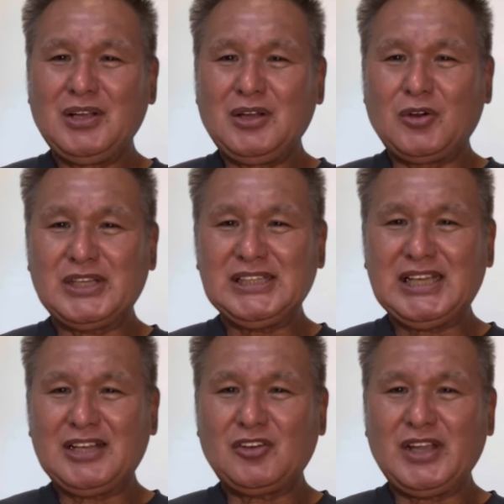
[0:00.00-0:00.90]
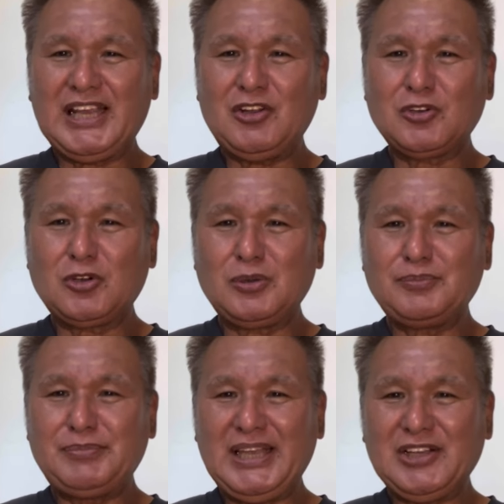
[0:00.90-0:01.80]
沖縄の辺野古
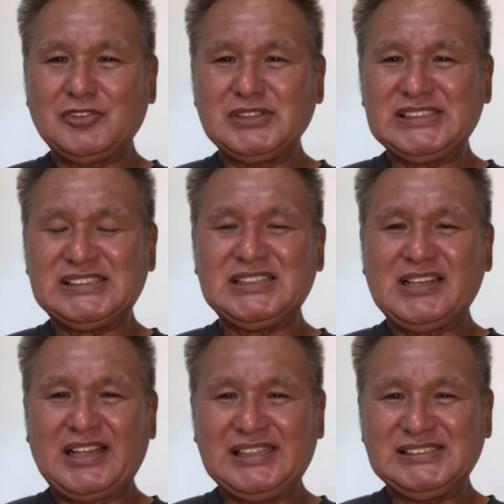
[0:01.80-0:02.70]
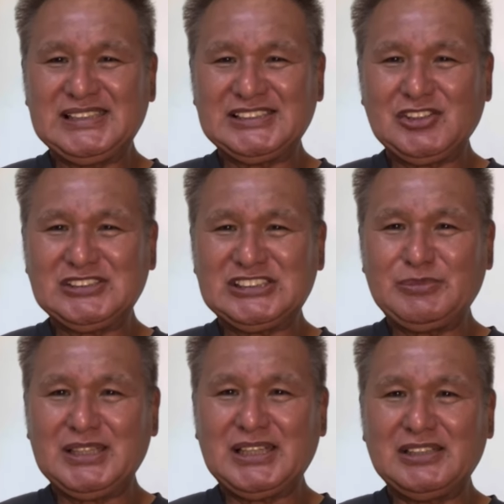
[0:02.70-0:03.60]
米軍基地建設を進
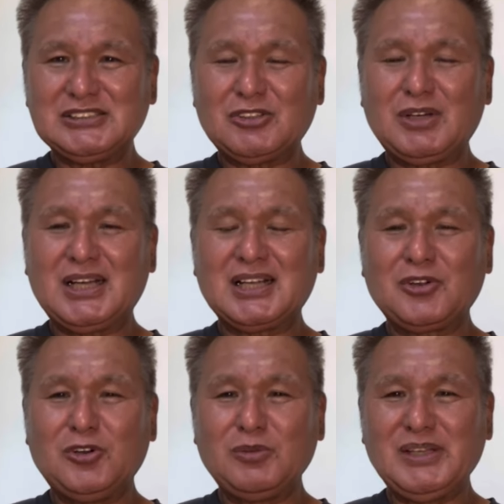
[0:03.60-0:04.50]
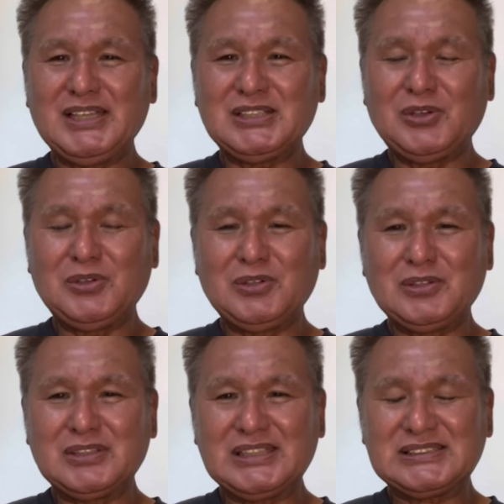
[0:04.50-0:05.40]
めているのは公明
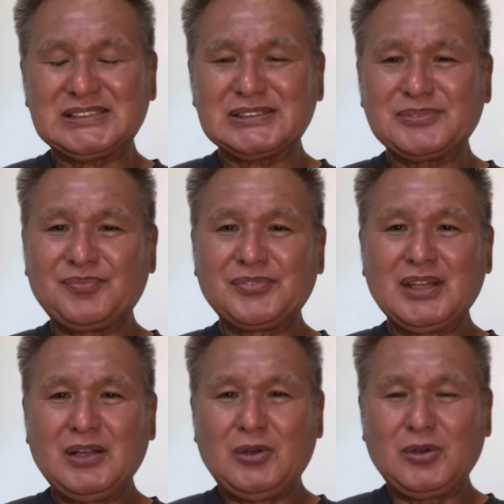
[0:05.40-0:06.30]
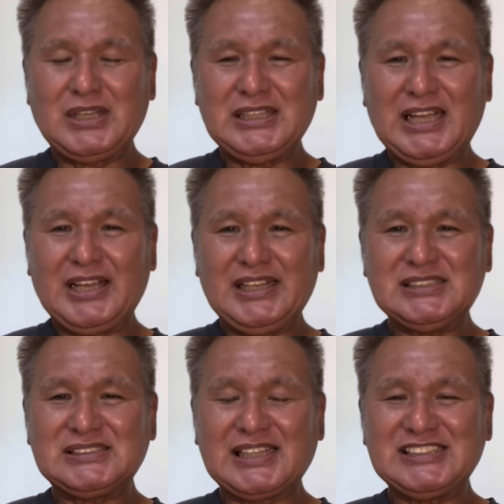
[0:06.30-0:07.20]
党です沖縄
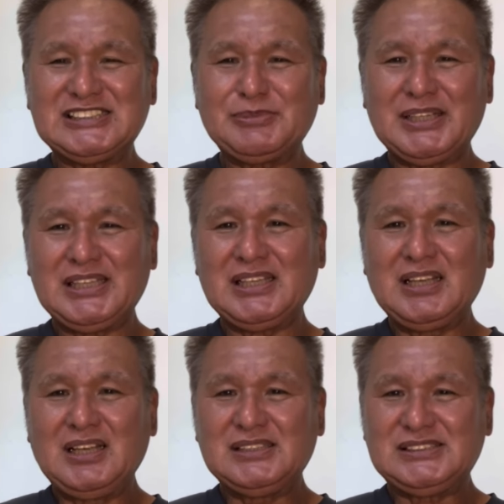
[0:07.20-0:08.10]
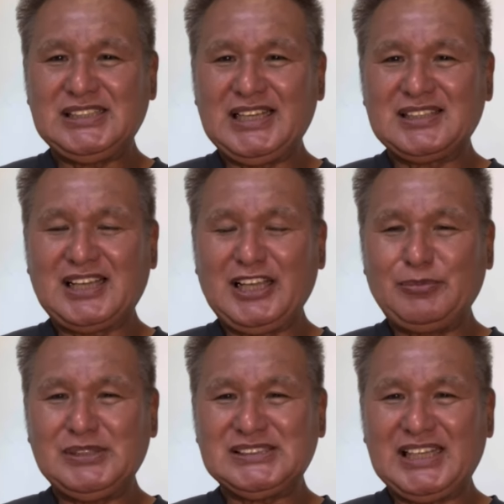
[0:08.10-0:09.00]
に先島に自衛隊
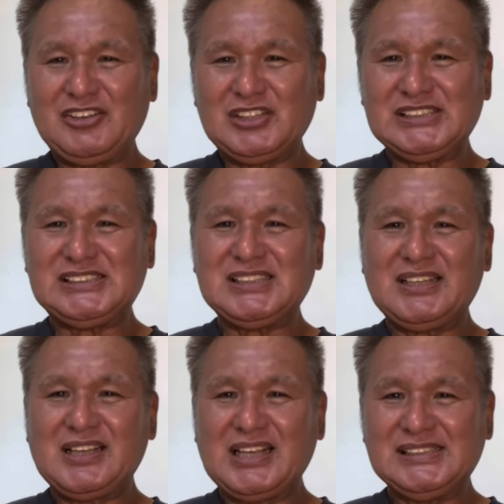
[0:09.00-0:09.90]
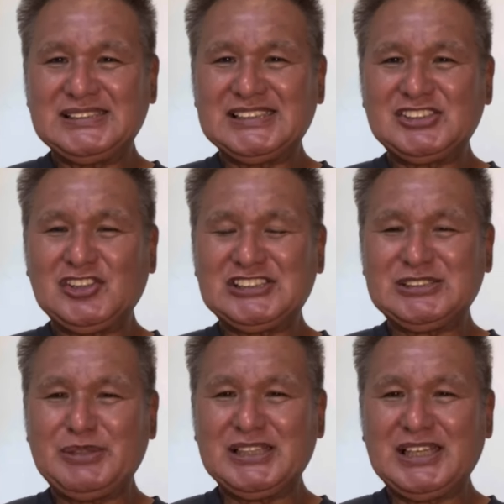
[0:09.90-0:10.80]
ミサイル基地建設を
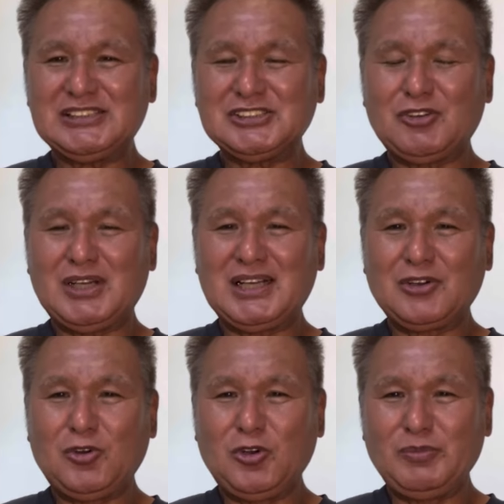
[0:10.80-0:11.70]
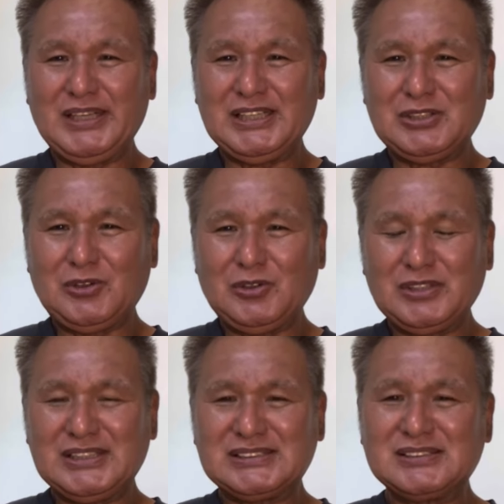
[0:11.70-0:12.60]
進めているのは公明党
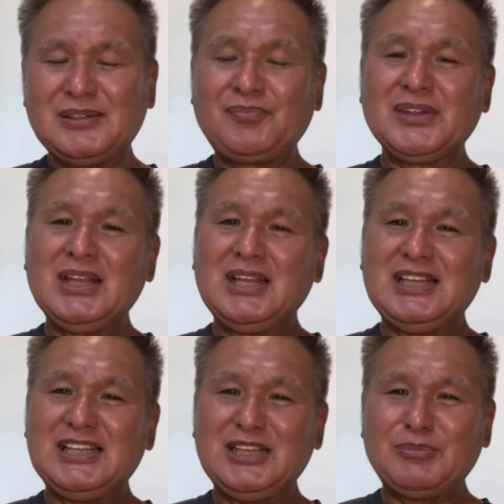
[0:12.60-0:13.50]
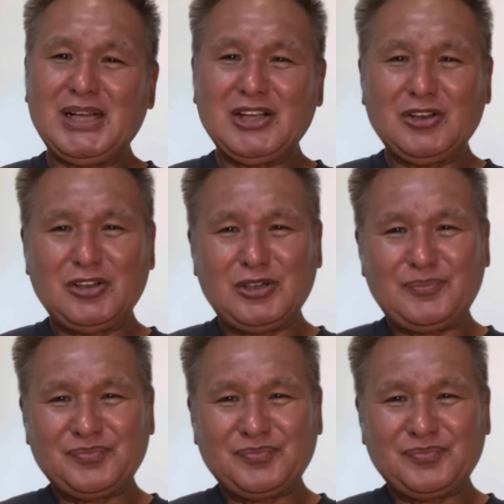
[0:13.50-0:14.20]
です今頃